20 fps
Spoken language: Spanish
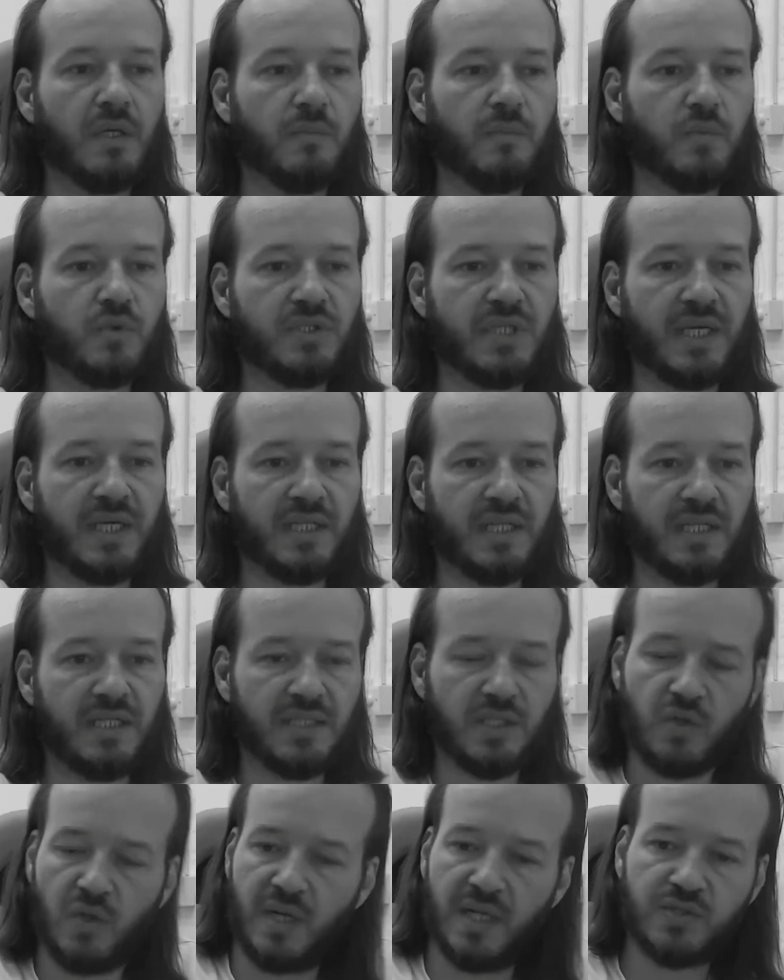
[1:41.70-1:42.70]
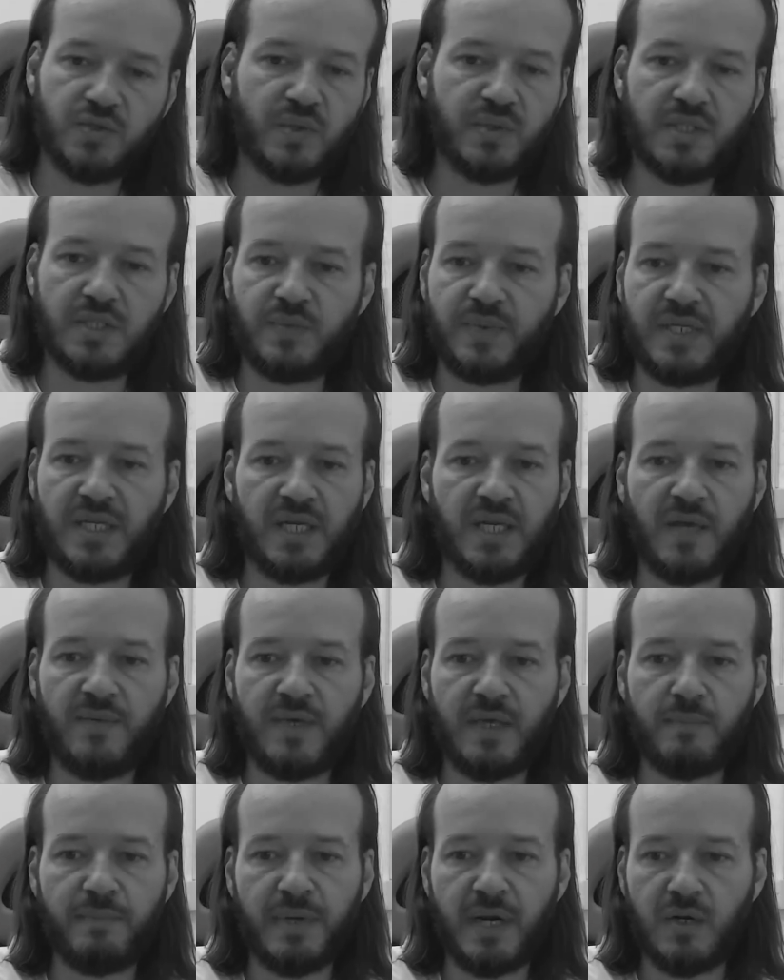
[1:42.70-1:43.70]
Mucha gente dice, todas las cosas vienen a
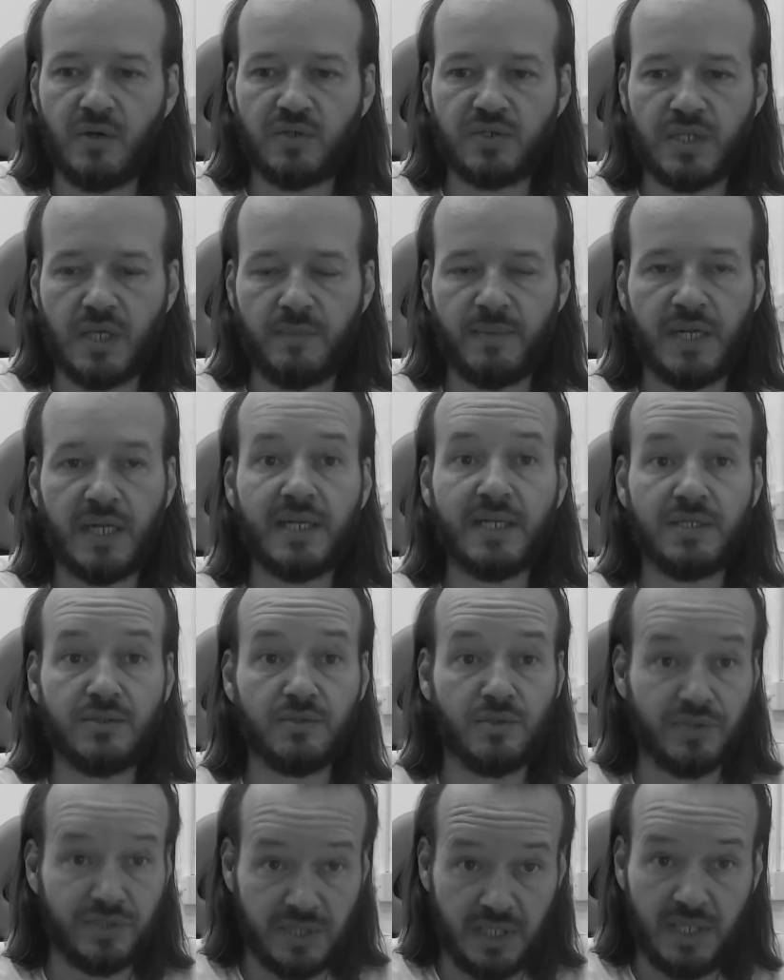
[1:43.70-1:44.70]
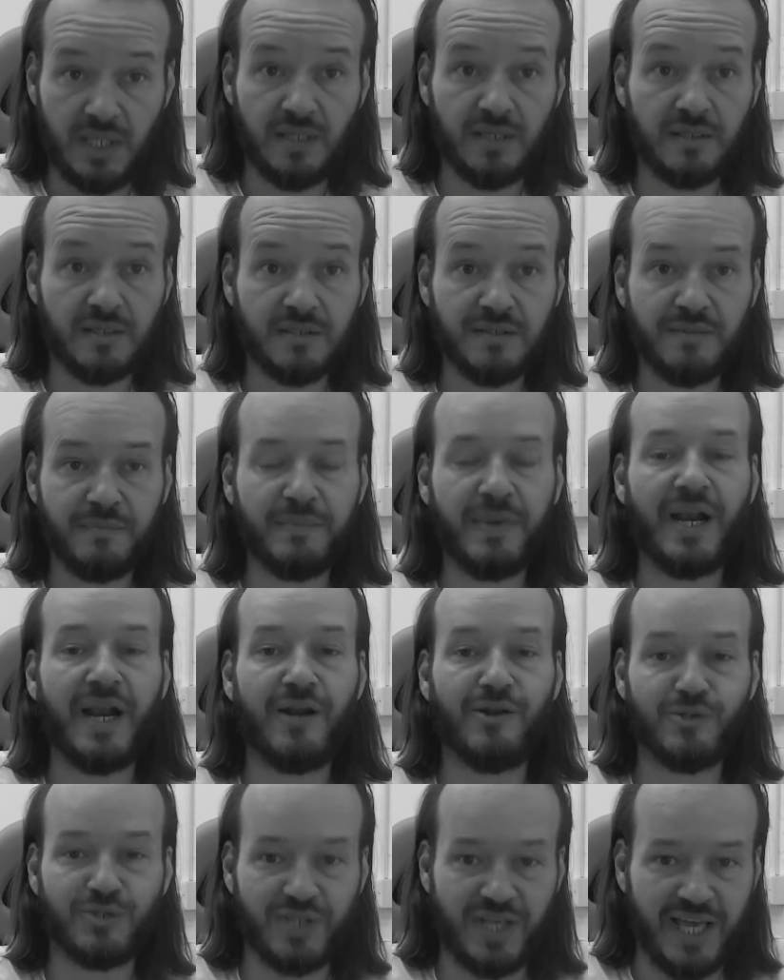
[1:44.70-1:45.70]
bien para los que aman a Cristo. Sí, para
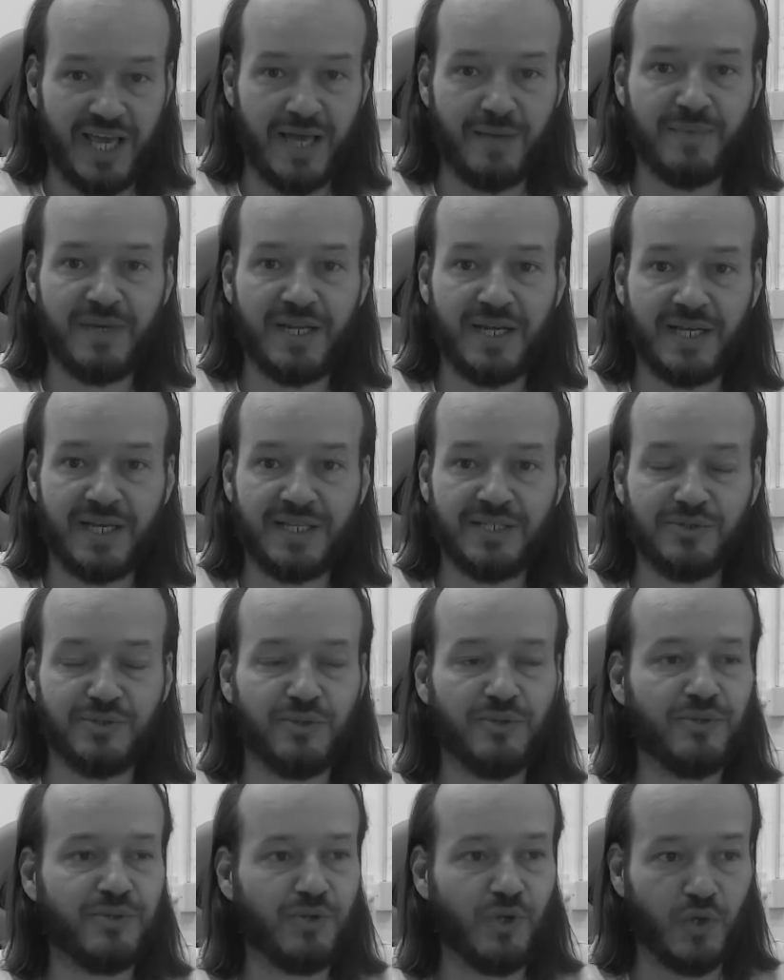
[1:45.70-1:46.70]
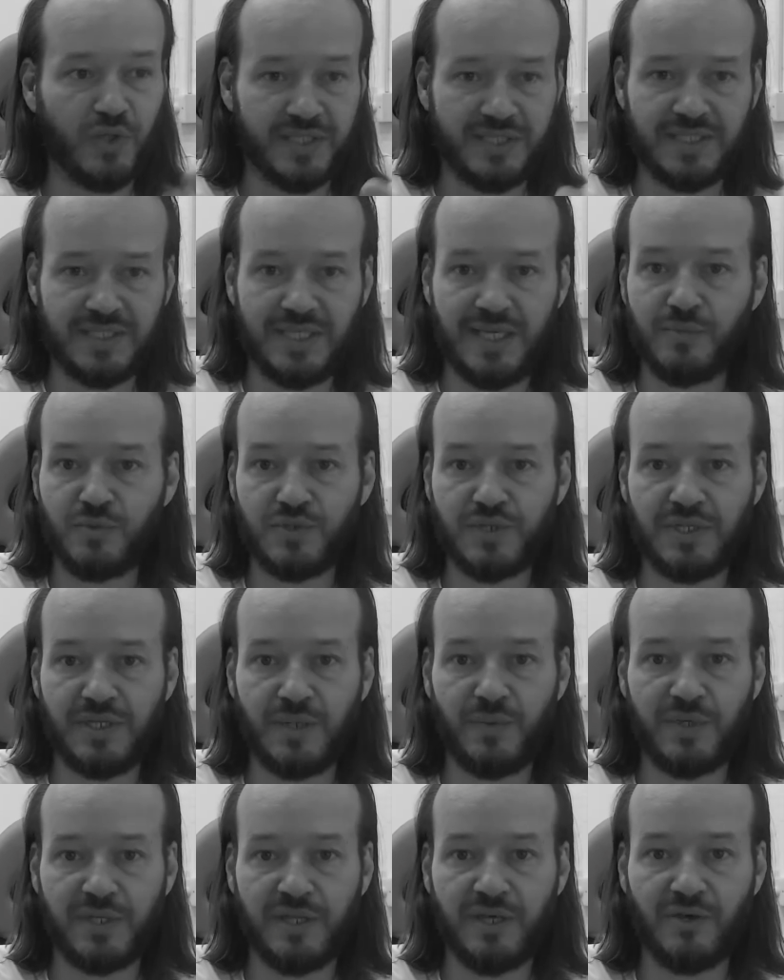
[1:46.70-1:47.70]
los que aman a Cristo. Lo decíamos en el
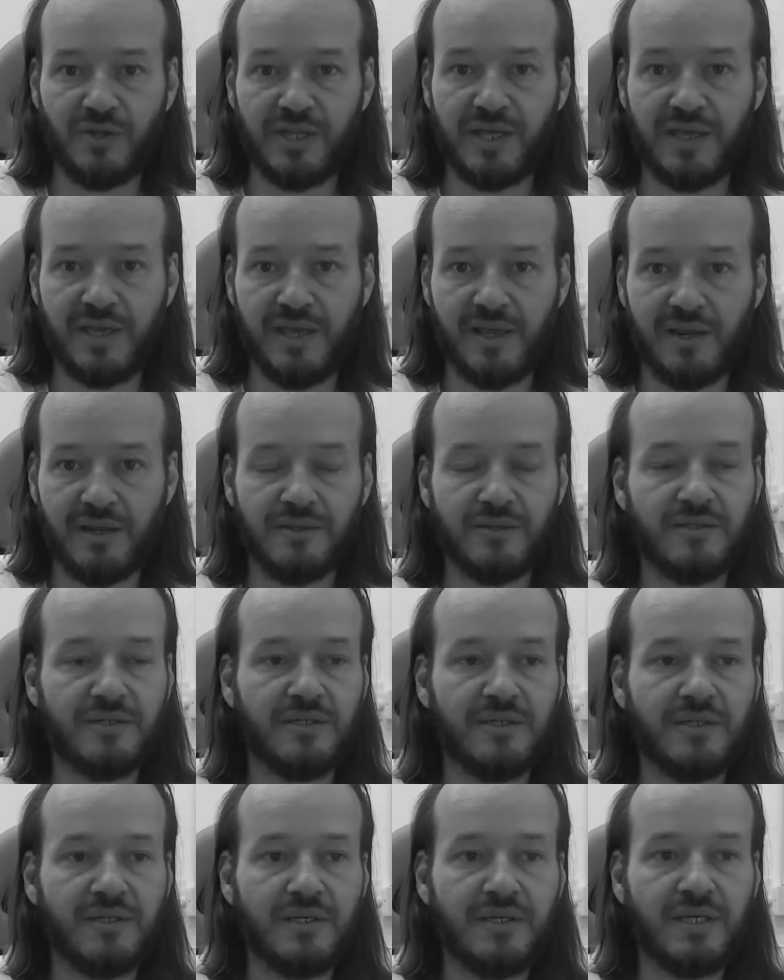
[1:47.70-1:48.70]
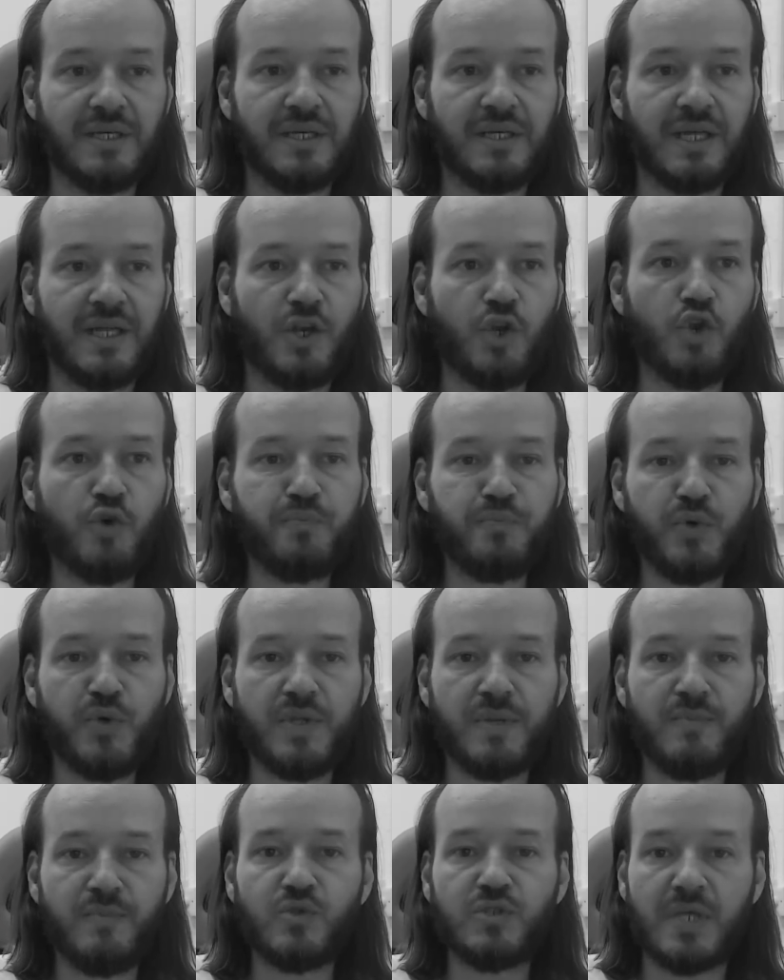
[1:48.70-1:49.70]
video de ayer. No
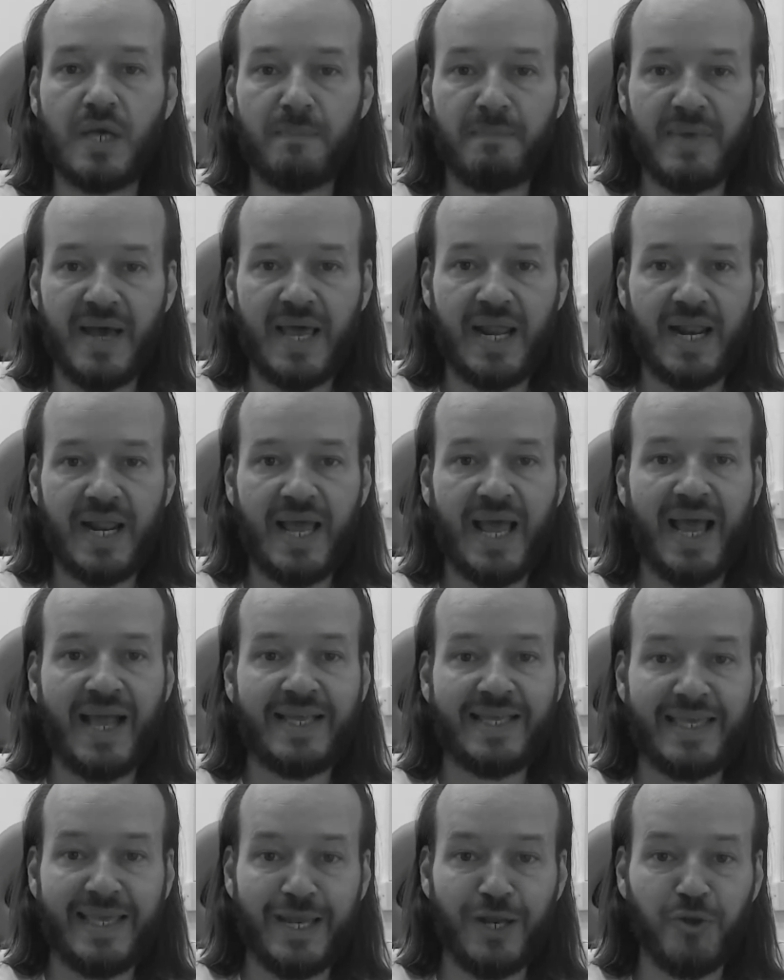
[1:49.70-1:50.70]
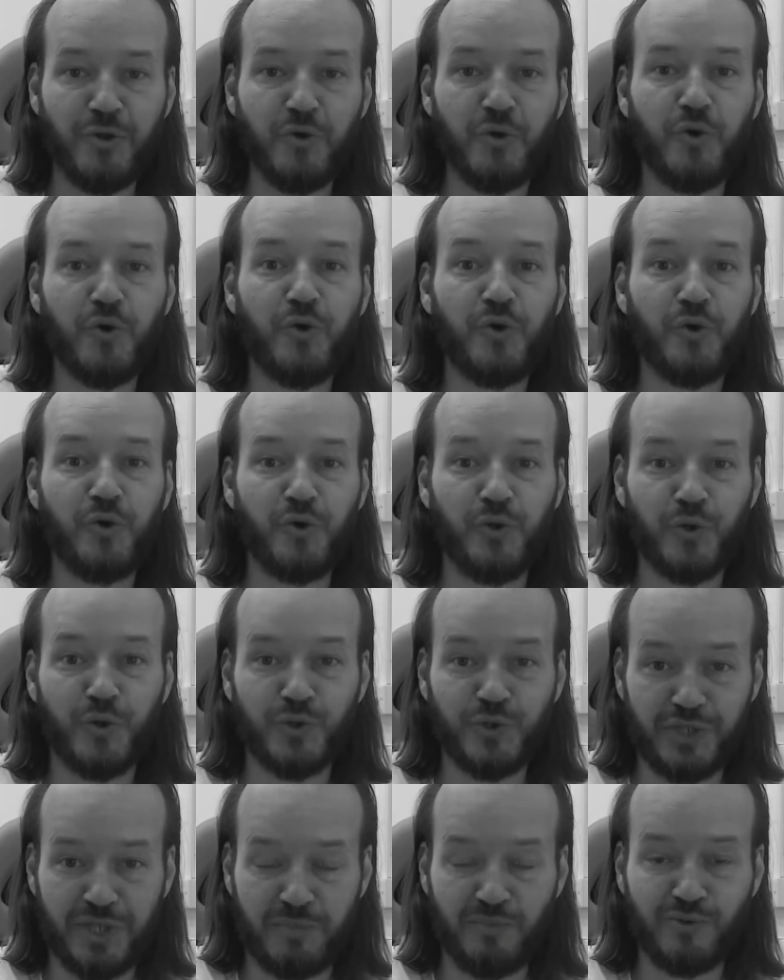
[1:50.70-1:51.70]
podemos amar a quien no
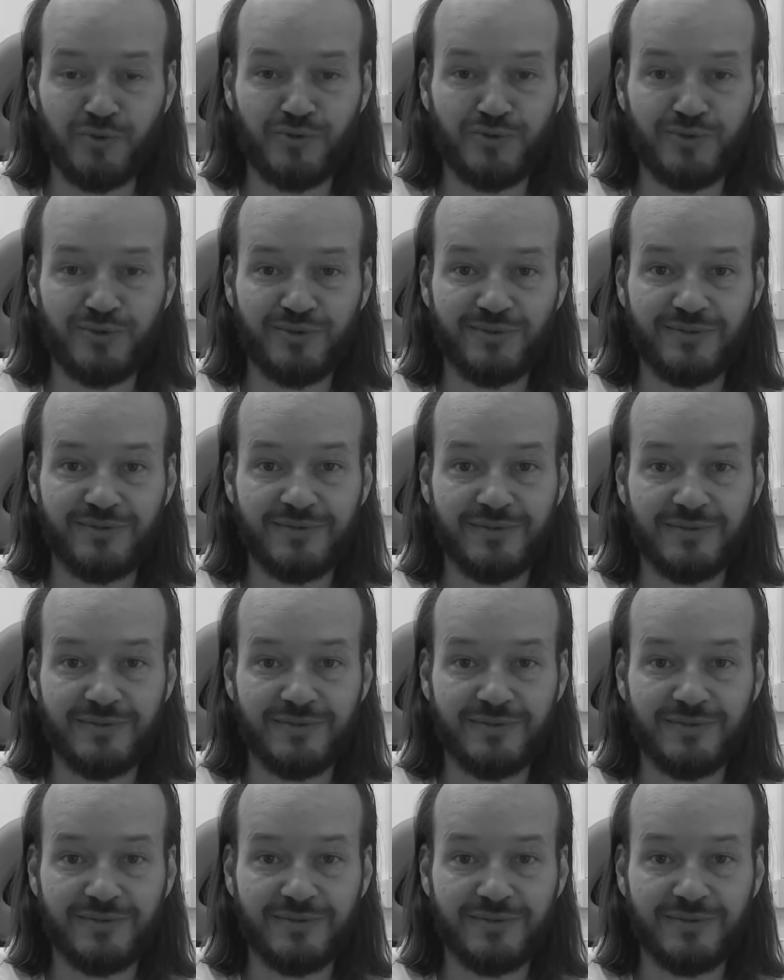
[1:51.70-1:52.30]
conocemos.